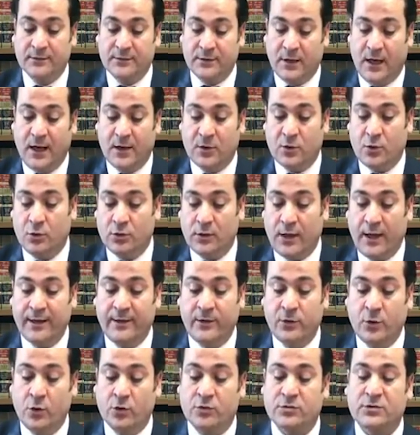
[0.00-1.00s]
daha
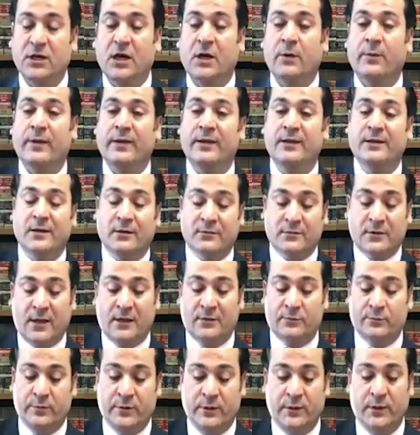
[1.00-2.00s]
kolay yoksa
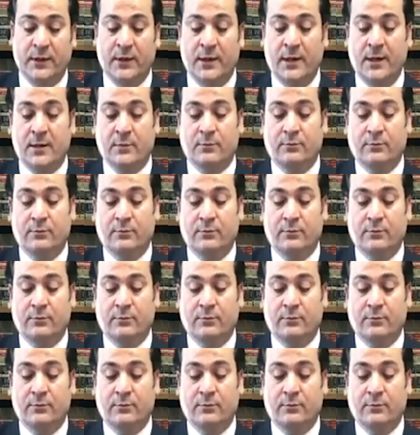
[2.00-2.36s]
Amerika'dan mı